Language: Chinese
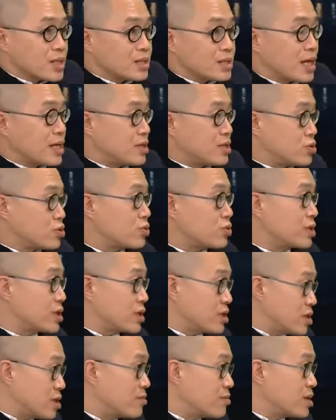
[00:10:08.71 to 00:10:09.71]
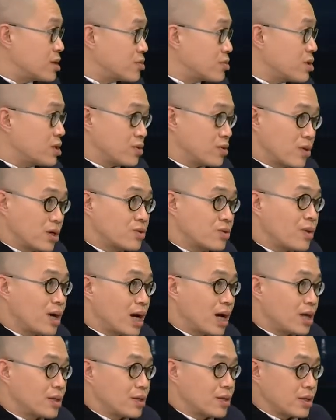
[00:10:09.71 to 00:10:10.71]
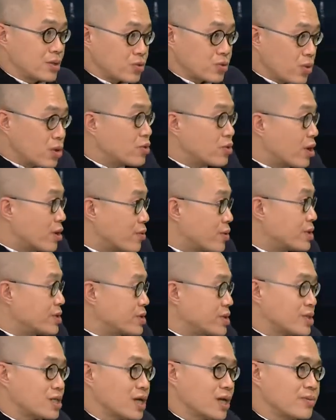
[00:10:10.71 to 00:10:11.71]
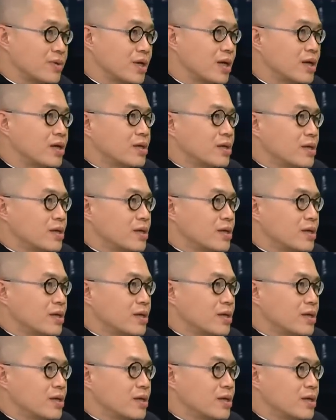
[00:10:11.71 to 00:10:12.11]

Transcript: 在处理移民或者文化的多元问题上面。